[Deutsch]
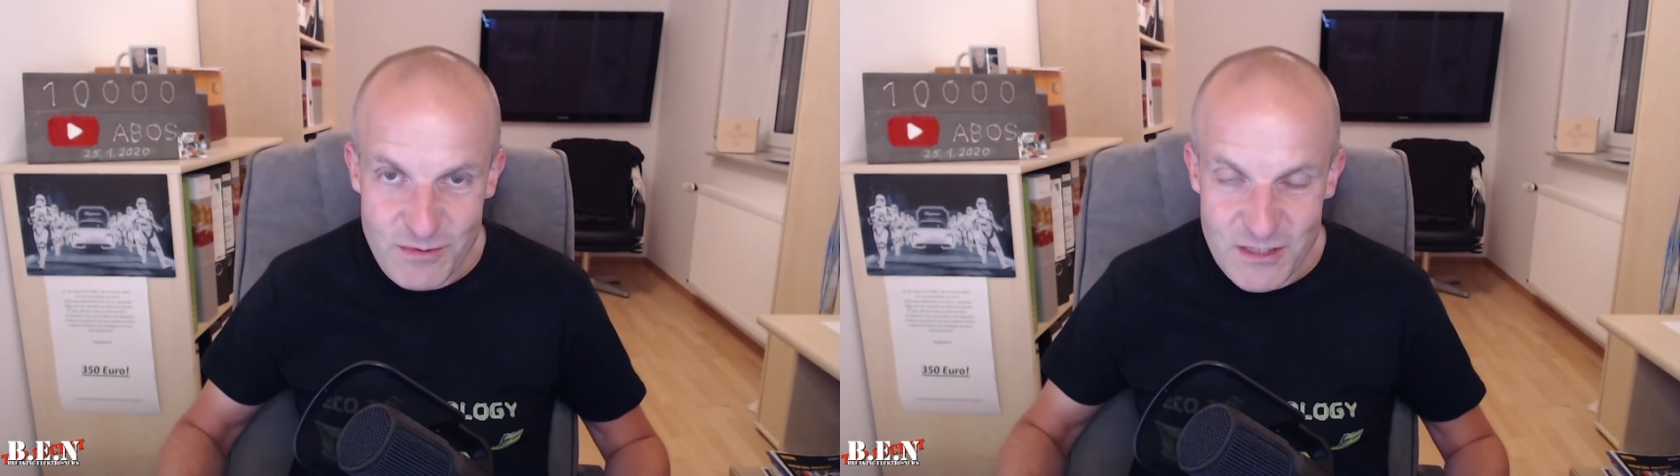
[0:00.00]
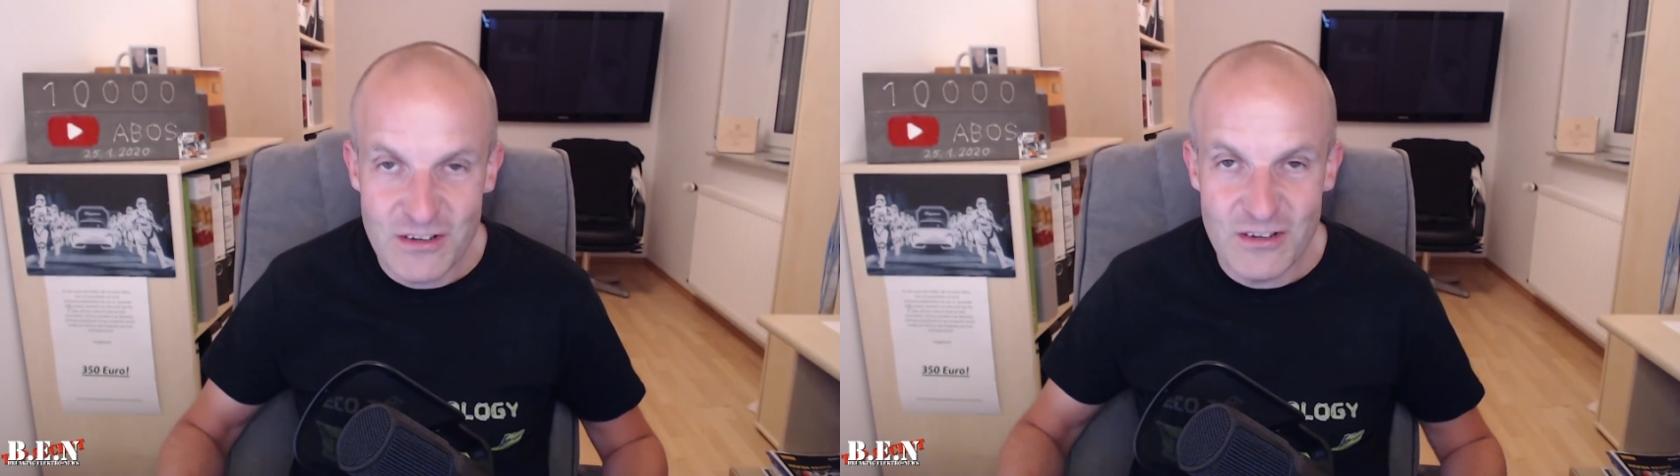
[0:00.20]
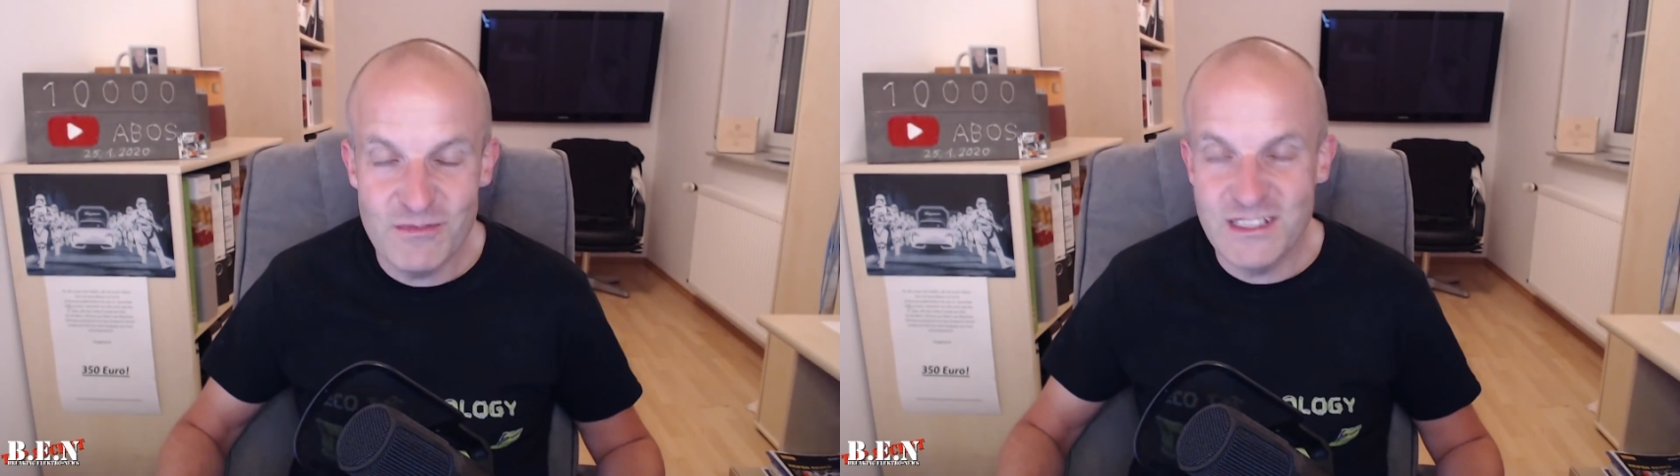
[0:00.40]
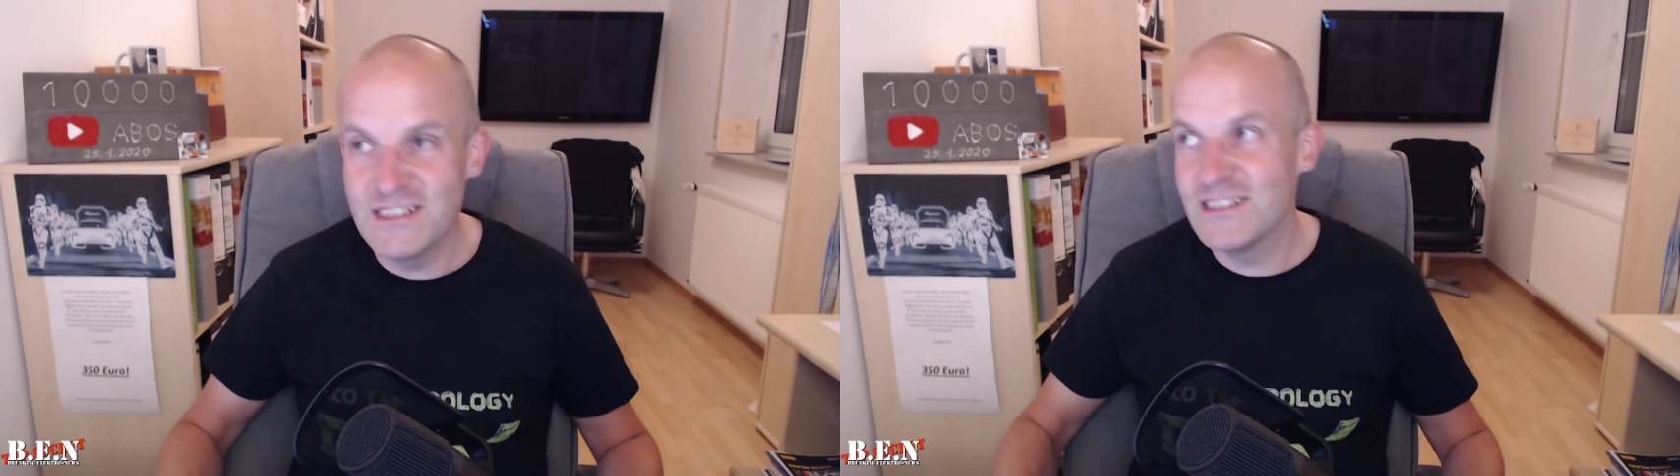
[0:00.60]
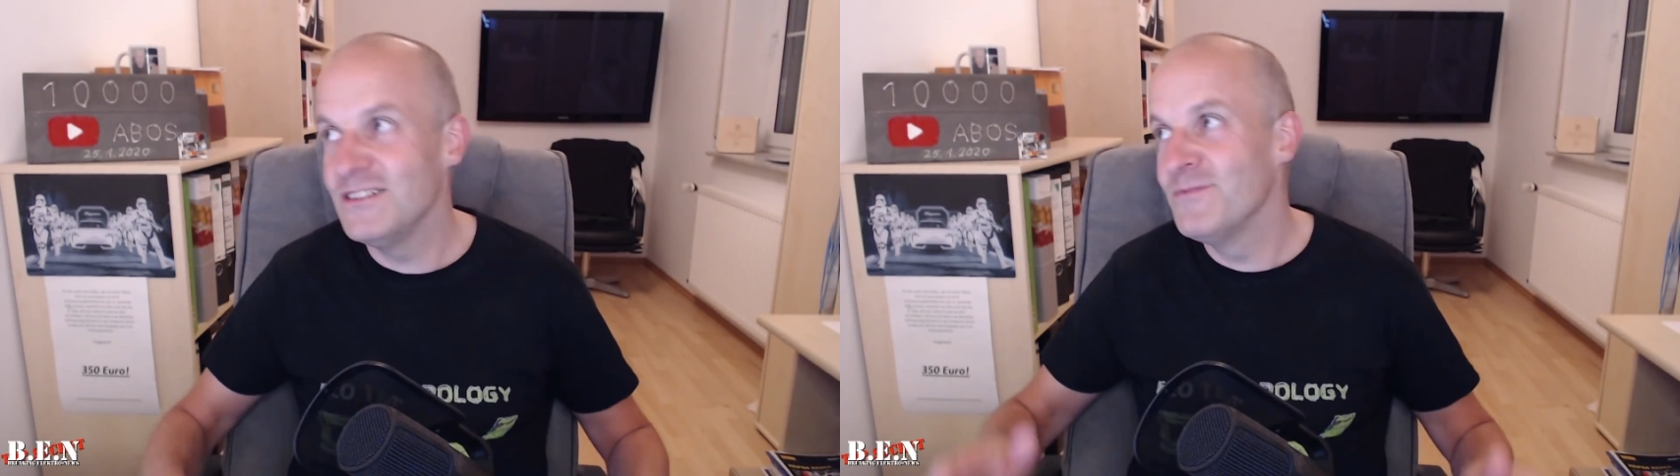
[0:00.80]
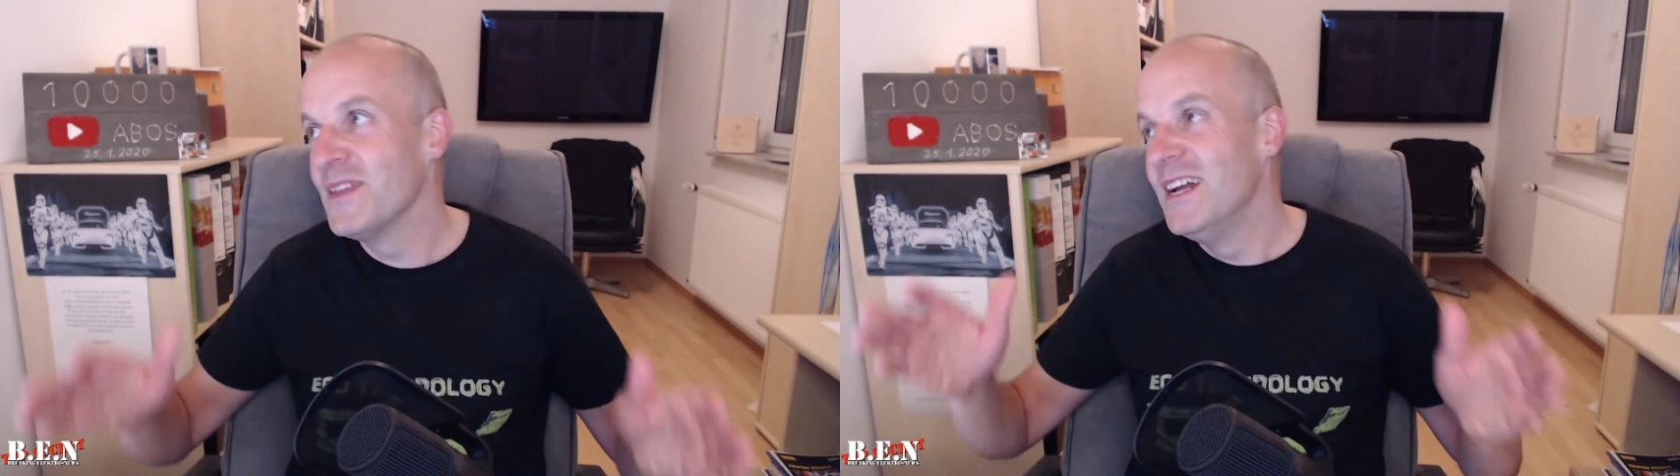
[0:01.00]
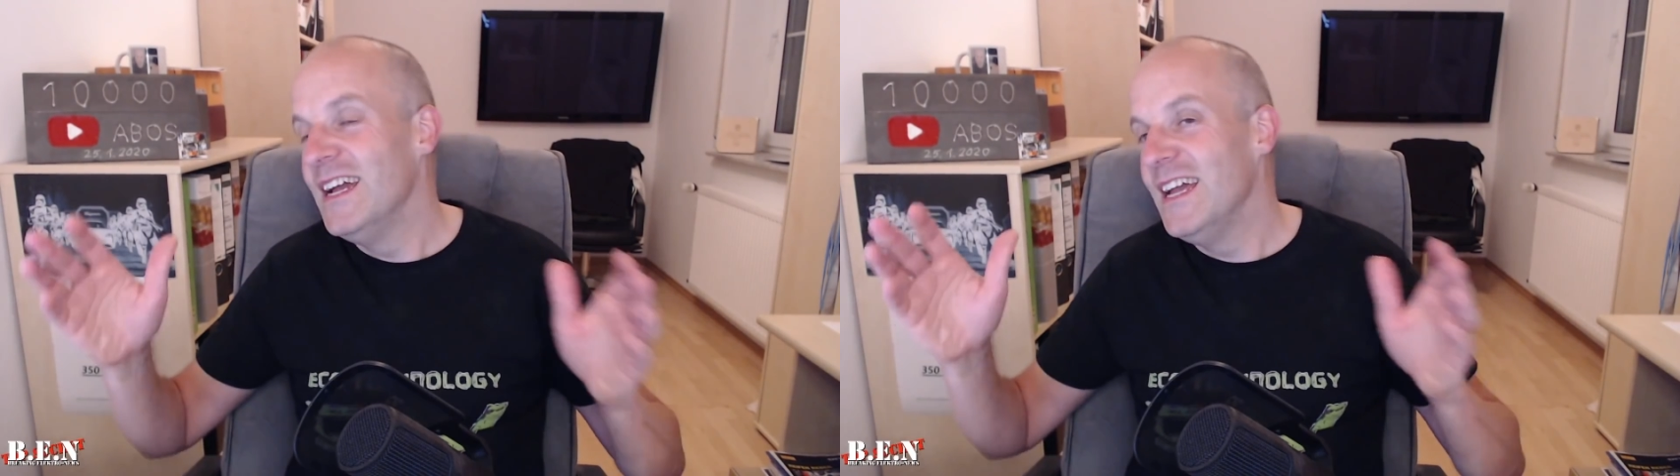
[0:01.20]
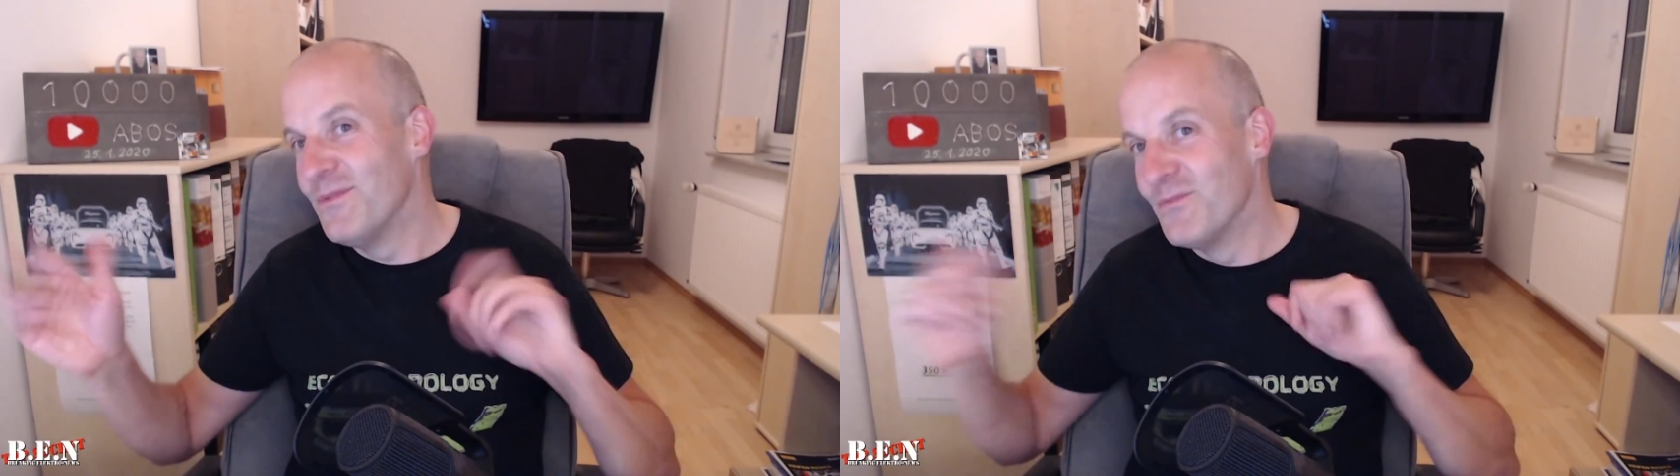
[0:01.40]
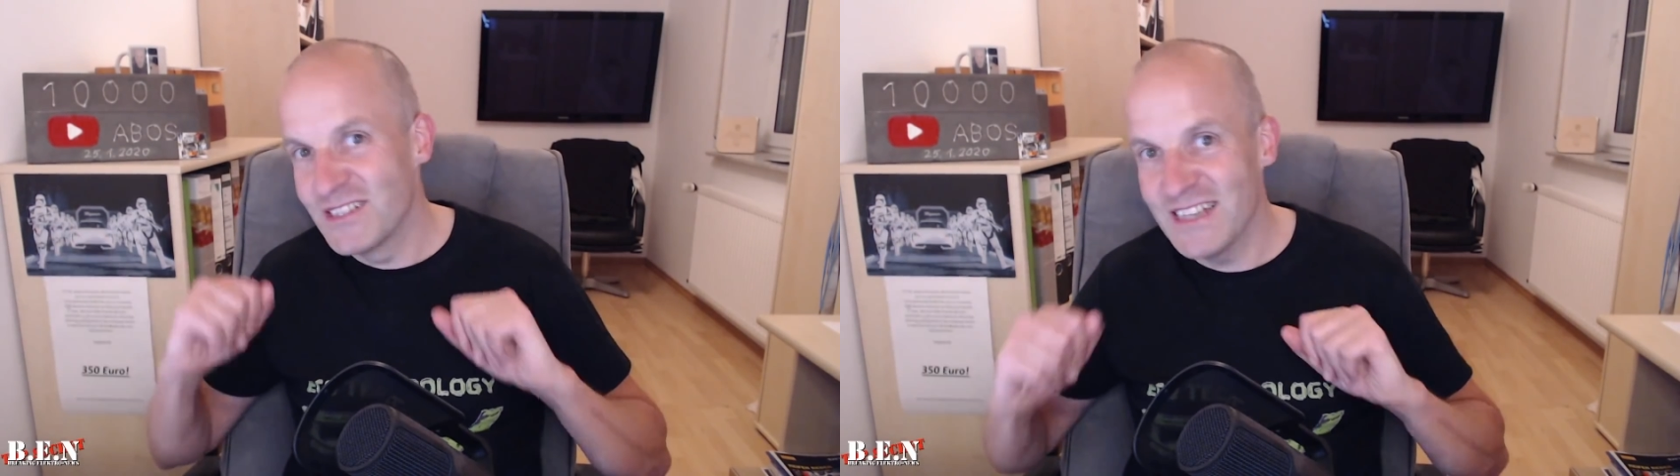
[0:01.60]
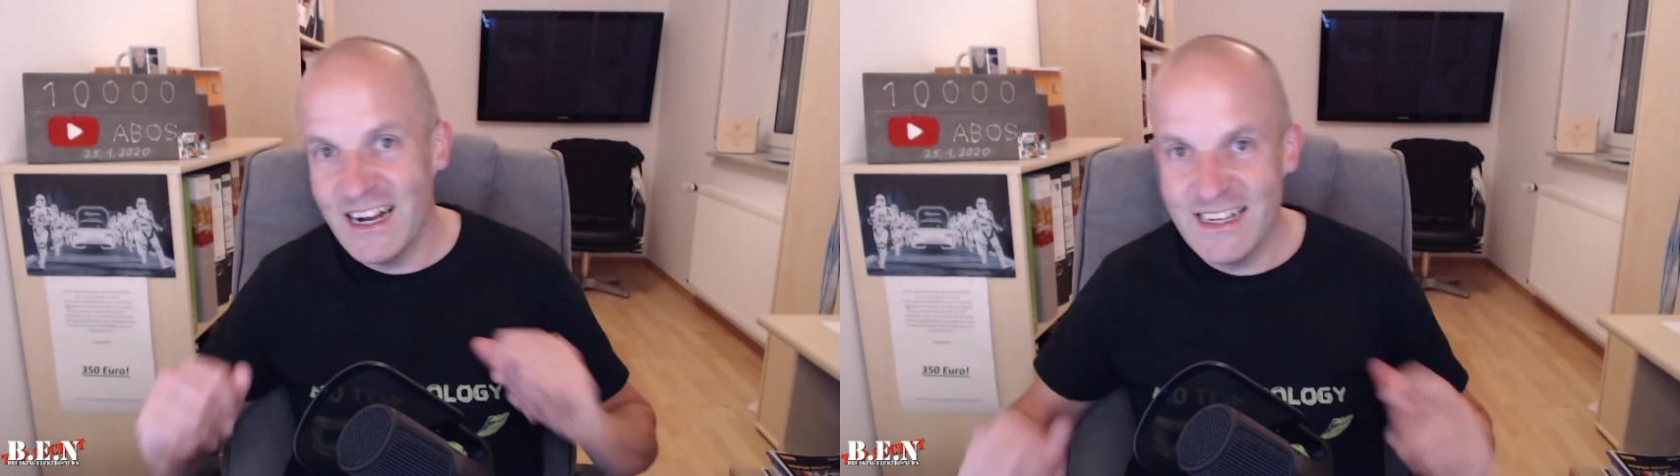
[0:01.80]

Y Besitzer. Ich muss